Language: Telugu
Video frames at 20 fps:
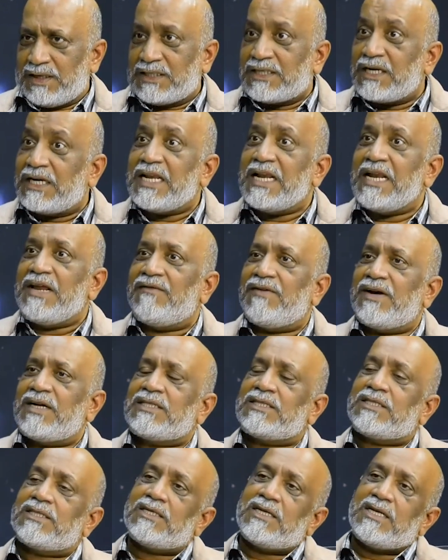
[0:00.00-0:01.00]
సర్టెన్
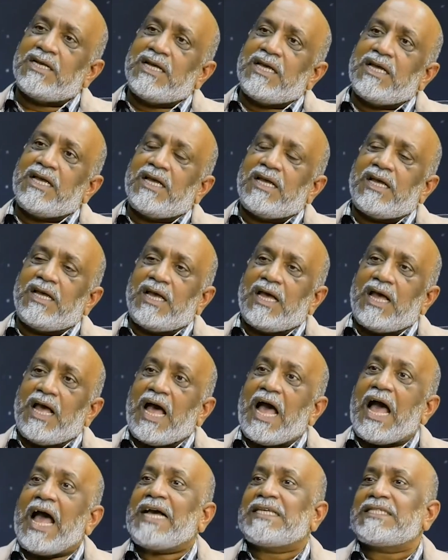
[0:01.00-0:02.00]
ఈవెంట్స్
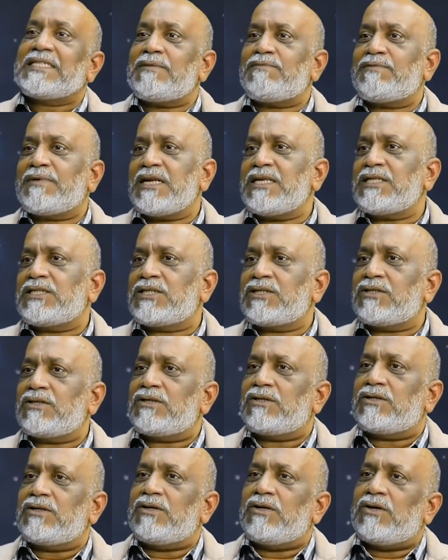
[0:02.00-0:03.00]
యాక్సెప్టెన్స్
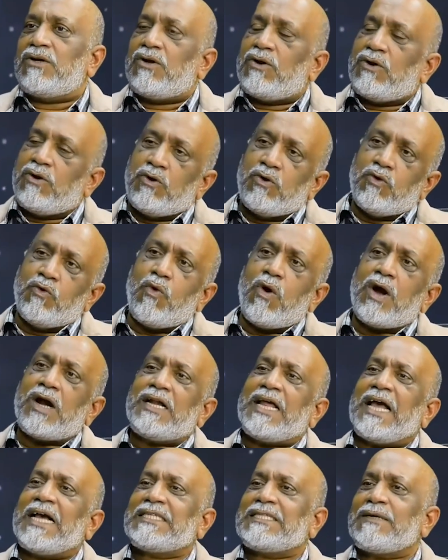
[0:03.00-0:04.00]
నువ్వు
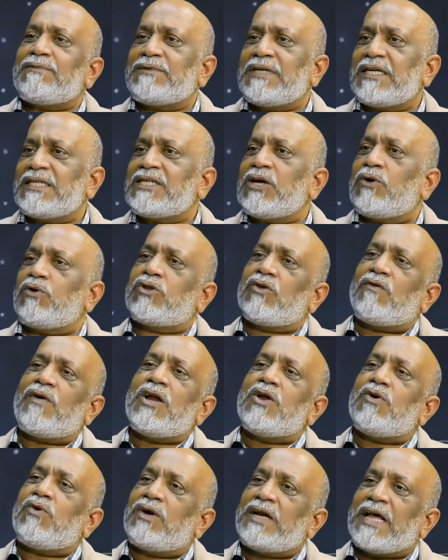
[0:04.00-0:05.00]
ఒకటి యాక్సెప్ట్ చేస్తే అవతల
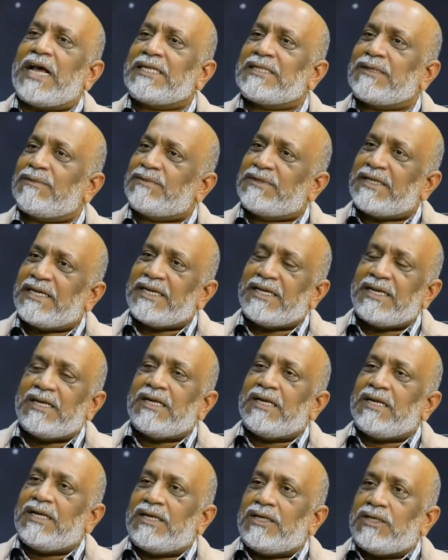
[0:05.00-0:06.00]
ఇంకోటి యాక్సెప్ట్ చేయి
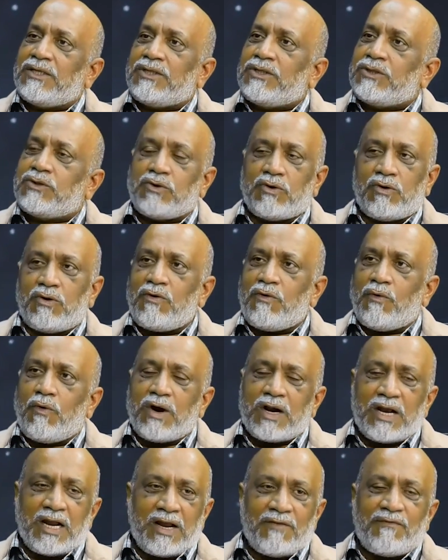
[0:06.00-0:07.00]
సో
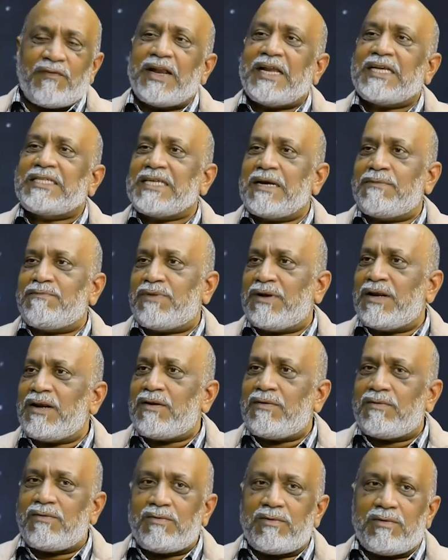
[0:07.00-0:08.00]
ఒక ఫర్ ఎగ్జాంపుల్
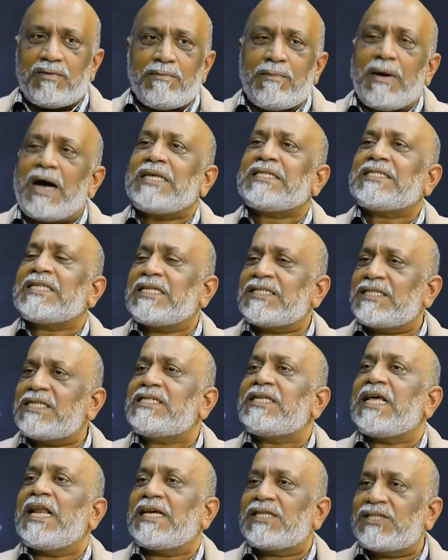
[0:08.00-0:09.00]
మాస్టర్స్
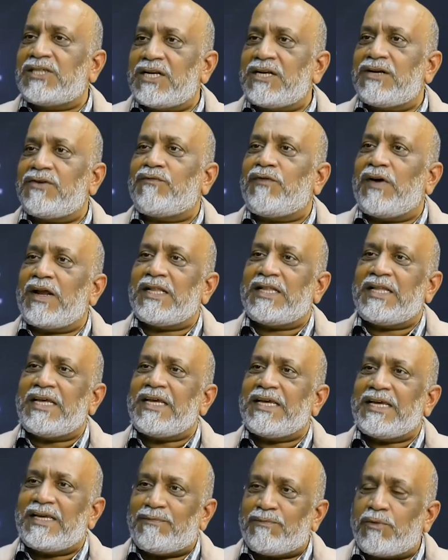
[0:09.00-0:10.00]
సెలెక్షన్ ఫర్ ది
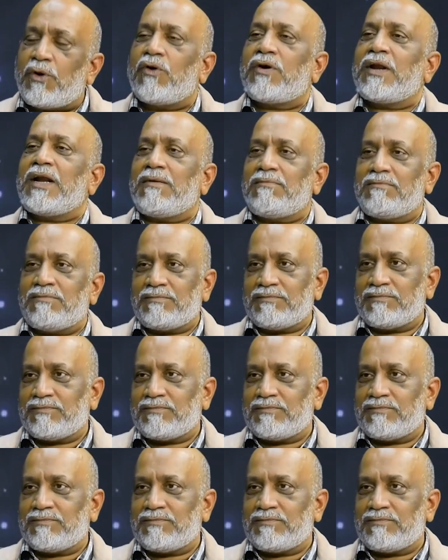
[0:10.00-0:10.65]
ప్రోగ్రామ్